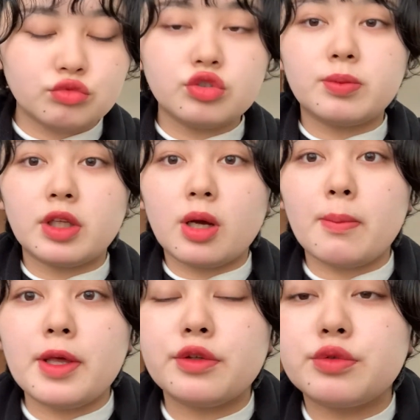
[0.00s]
ね、画
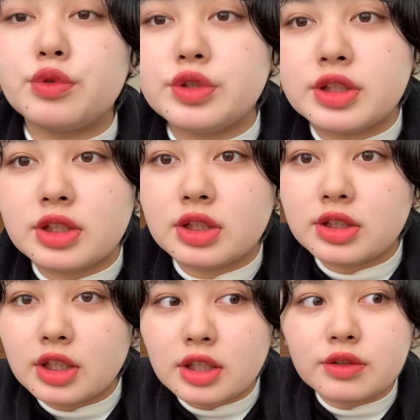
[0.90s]
面越し
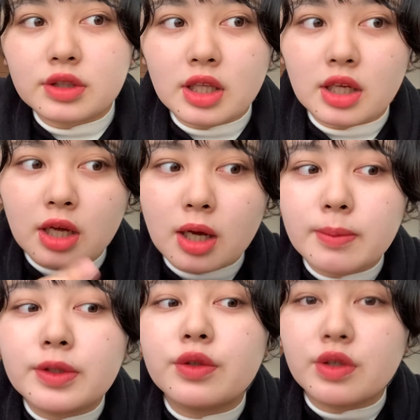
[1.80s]
じゃなくて
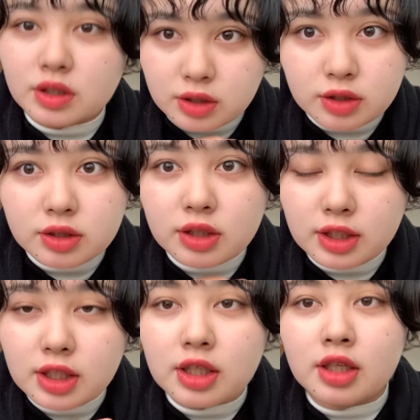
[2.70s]
鏡とかだった
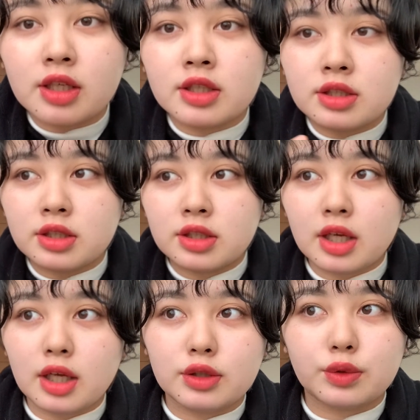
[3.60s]
り、
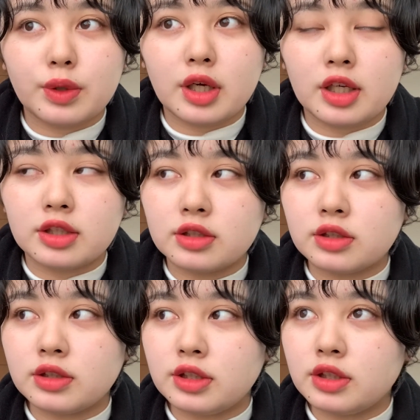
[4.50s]
あとは
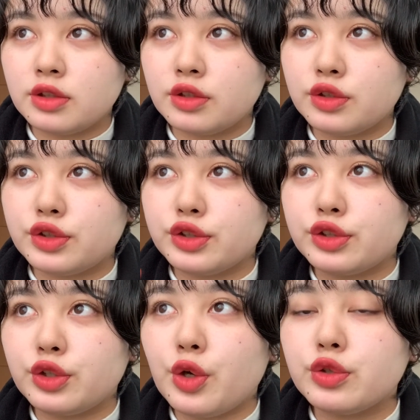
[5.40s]
普通
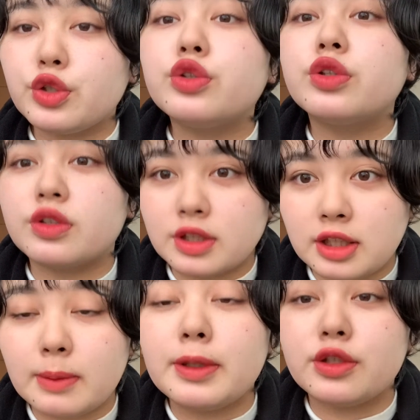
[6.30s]
の外とか
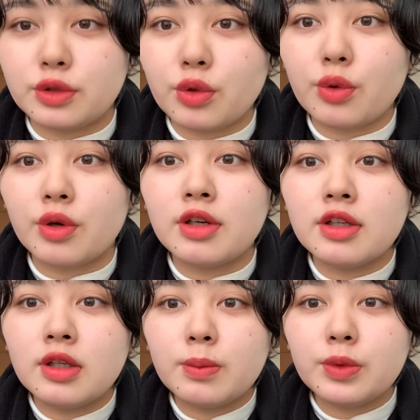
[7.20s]
で見ると、
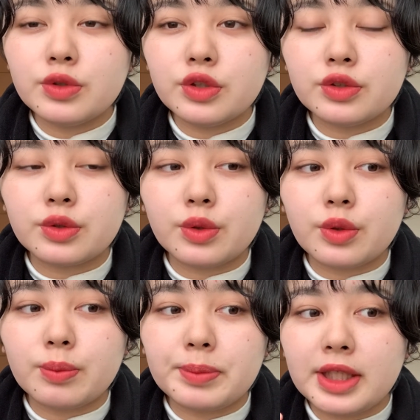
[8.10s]
もうちょっ
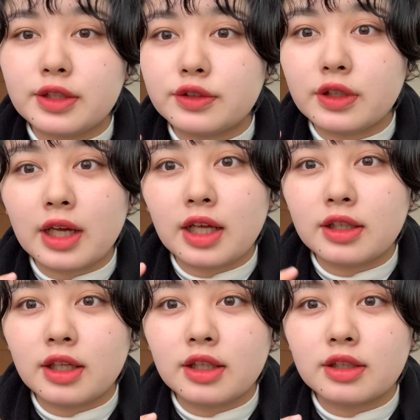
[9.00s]
とピンク
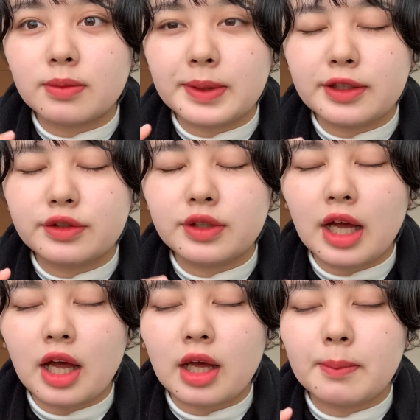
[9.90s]
感、ピンク
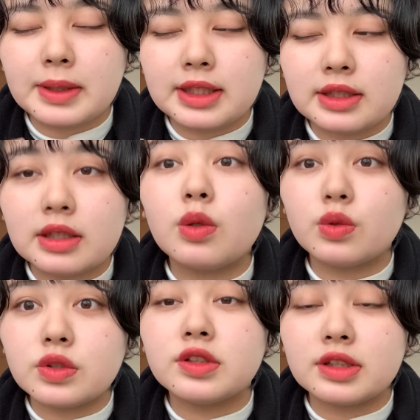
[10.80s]
が混ざった
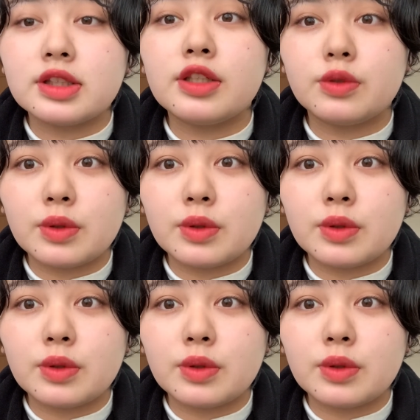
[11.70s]
ローズっていうの